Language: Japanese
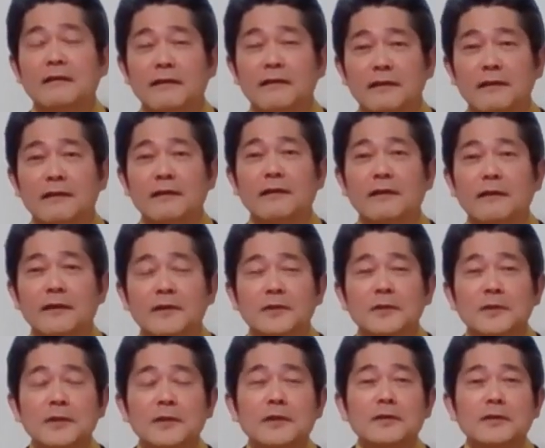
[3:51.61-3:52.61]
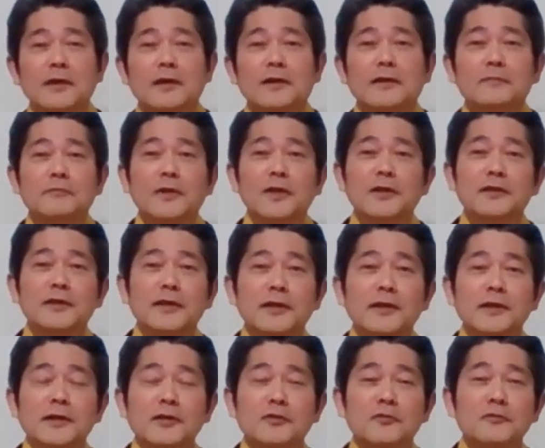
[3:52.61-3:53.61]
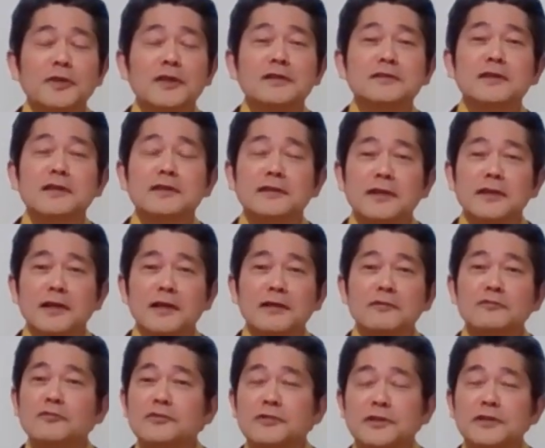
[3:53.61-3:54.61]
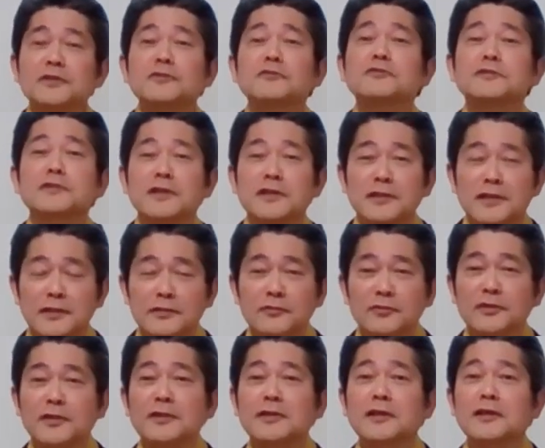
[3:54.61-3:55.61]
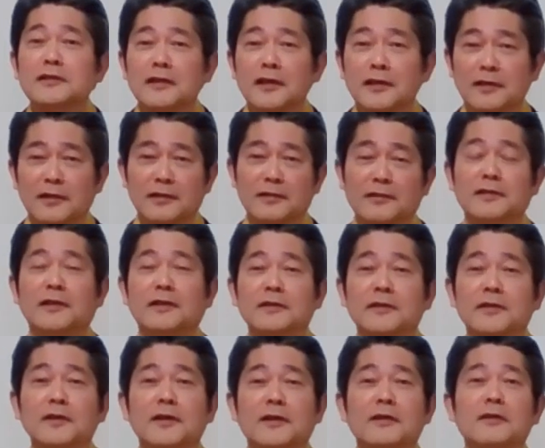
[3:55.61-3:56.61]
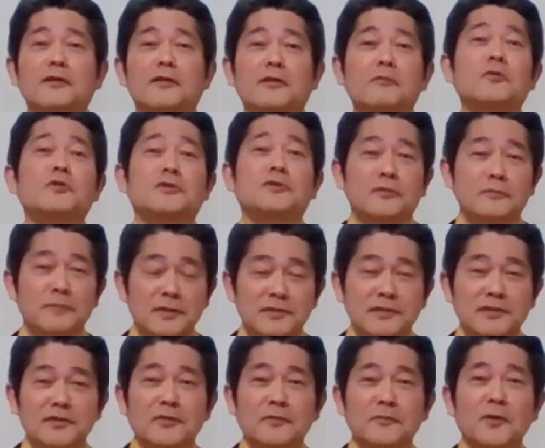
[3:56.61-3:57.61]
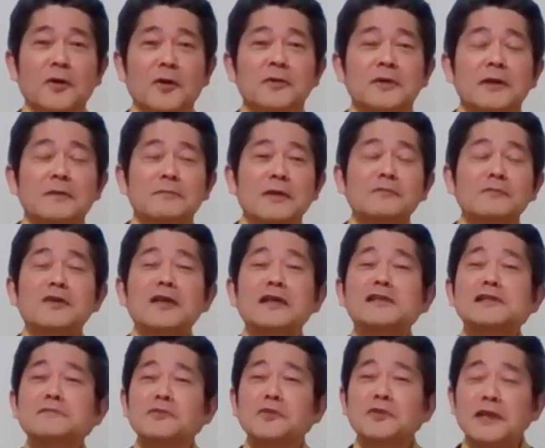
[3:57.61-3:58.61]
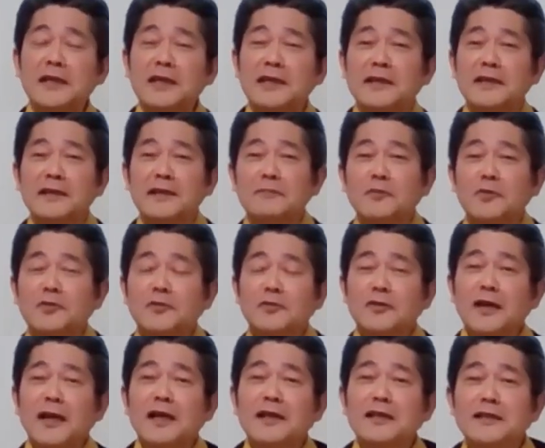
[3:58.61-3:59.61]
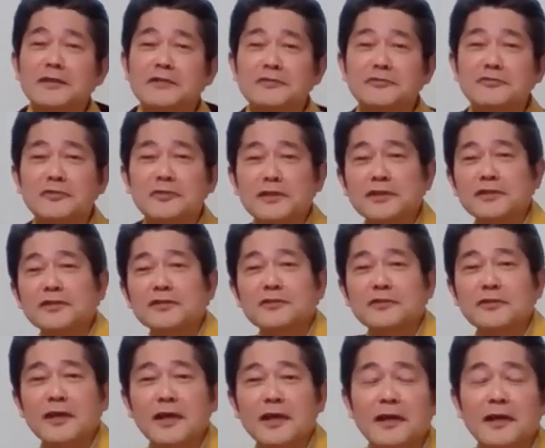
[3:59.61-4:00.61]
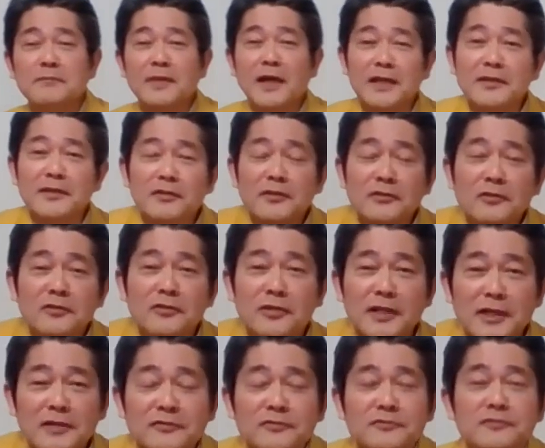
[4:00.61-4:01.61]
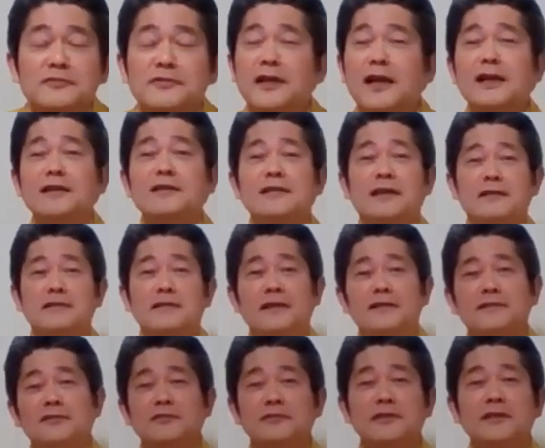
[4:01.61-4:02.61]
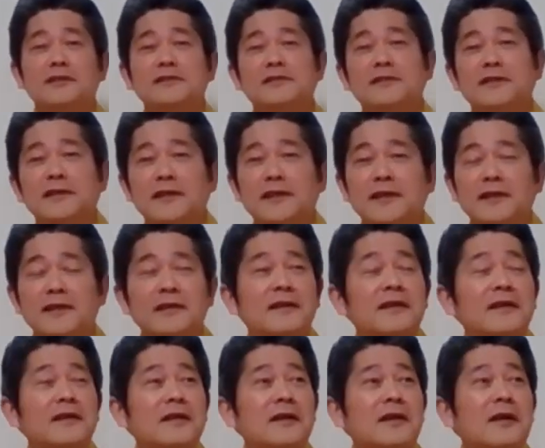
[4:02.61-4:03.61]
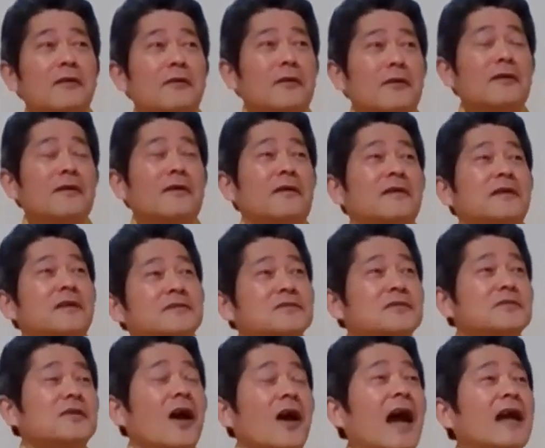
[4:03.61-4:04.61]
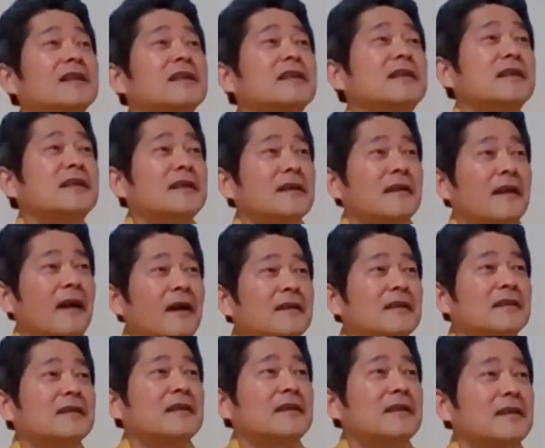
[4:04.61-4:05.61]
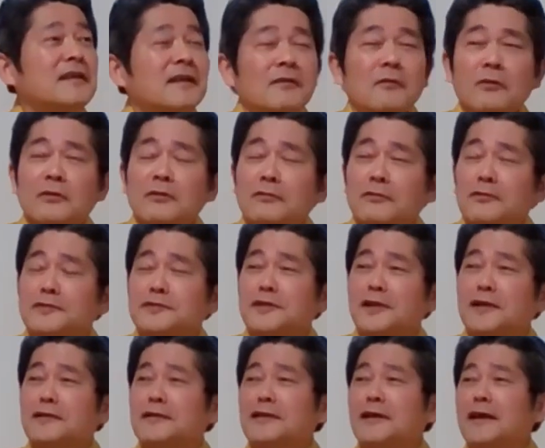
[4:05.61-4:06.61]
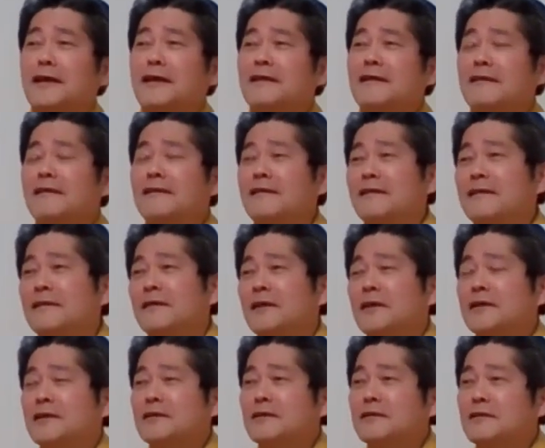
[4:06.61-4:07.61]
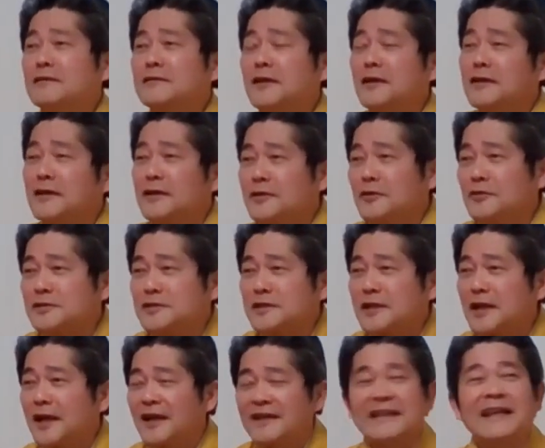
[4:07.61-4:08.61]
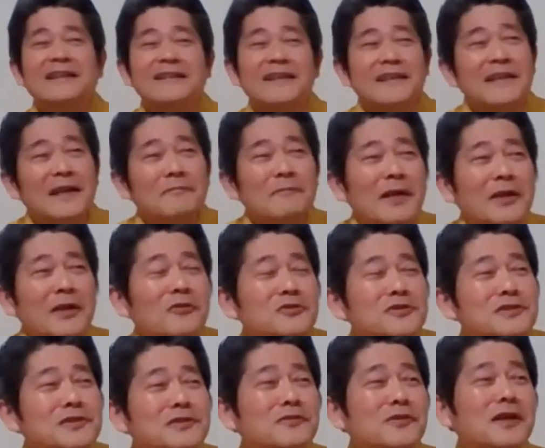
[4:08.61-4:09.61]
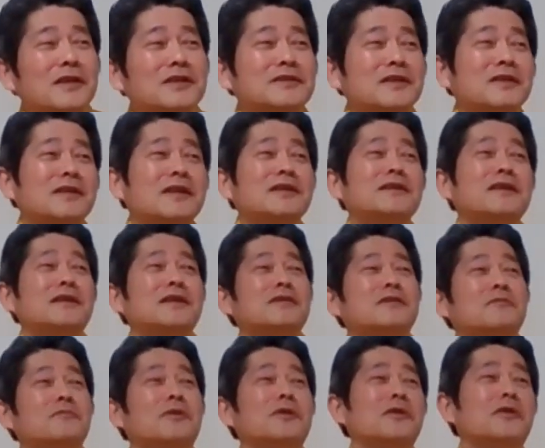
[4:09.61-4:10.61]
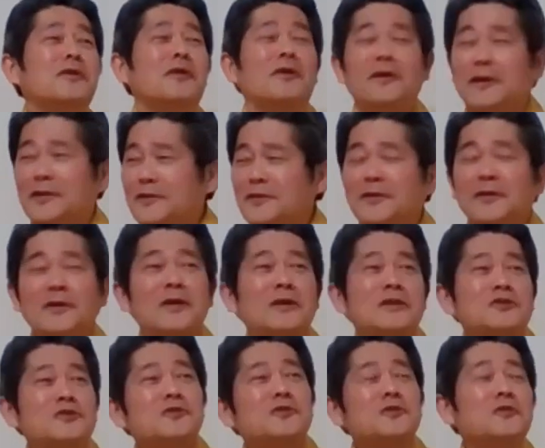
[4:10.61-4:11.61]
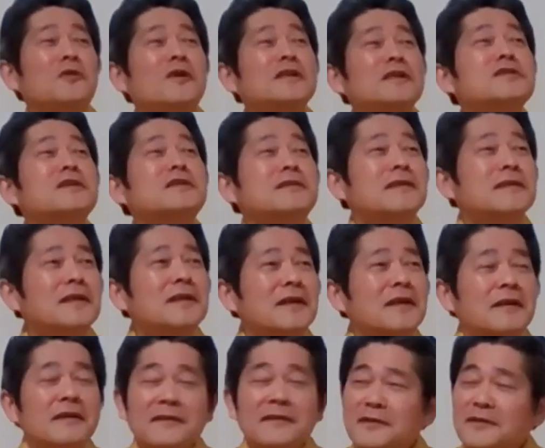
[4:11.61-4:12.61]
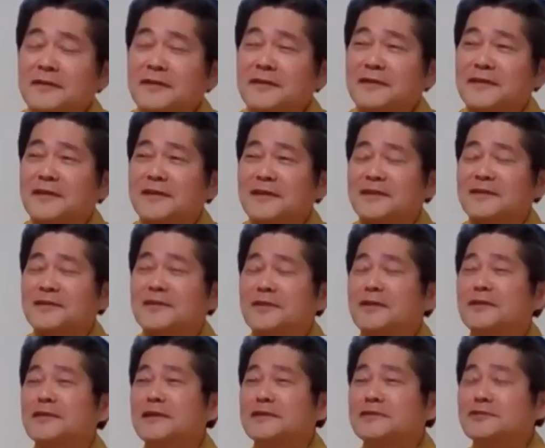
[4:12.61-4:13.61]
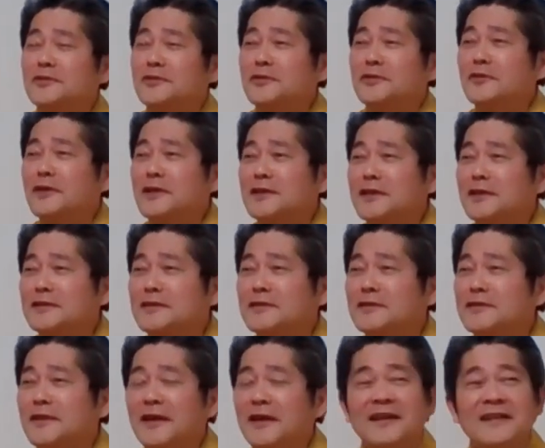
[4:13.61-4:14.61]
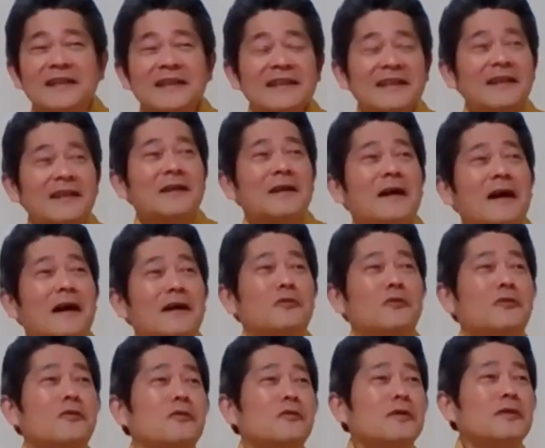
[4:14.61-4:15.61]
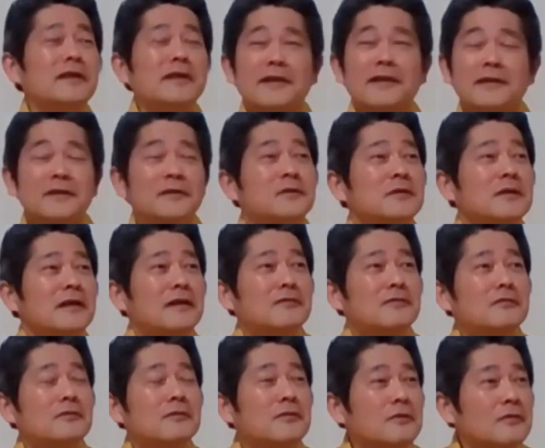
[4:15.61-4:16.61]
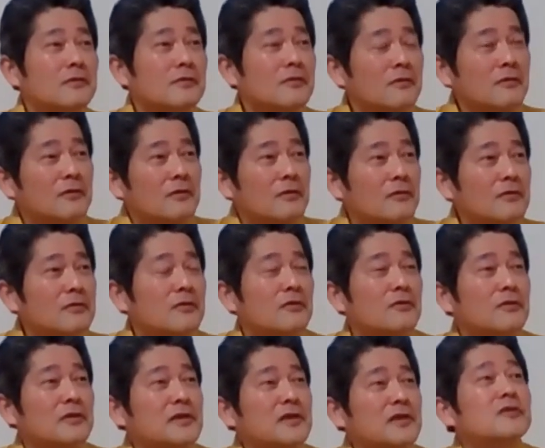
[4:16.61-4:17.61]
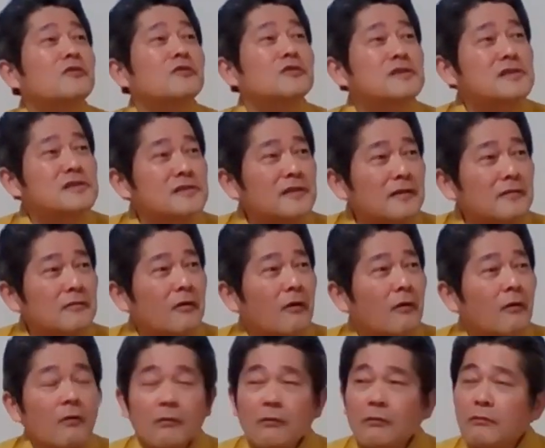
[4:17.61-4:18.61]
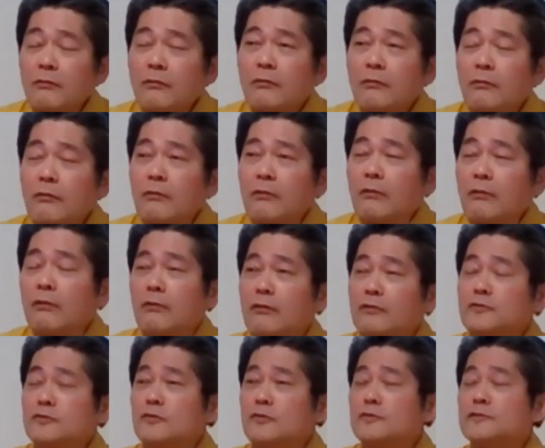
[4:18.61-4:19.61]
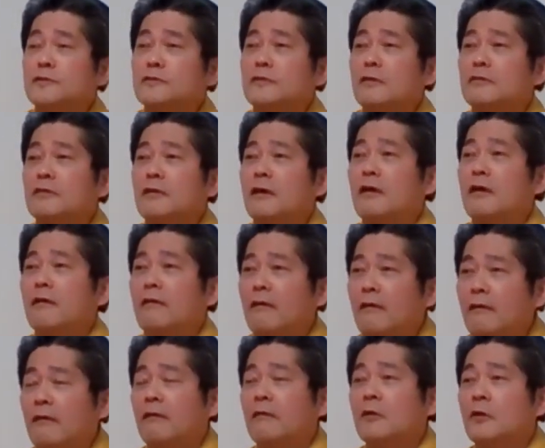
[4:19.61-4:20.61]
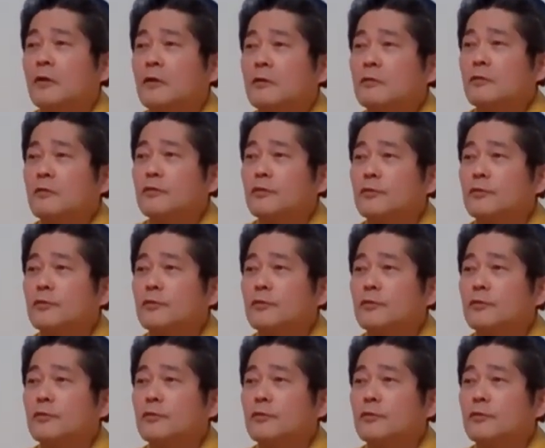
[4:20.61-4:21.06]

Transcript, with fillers: ええー、だからやっぱりね、あの皆さんね、買うとき気をつけないといけないななんて、えー、思ってますけども。まあ昔もね、えー、物を買いに行くときっていうのまあいろいろとね、工夫があったんだそうでしてね。おいちょっと兄貴兄貴おいどうしたんだいえーえー、なんか用事かいやいやいや、まあ用事ってわけじゃねえんだけどもよ、あの、ちょっと弱っちゃってね。えー、なんだよ、その弱ったっていうのは。いや、あの、俺ね、あの、今度こう、引っ越ししたの。おお、そう言ってたな。うん。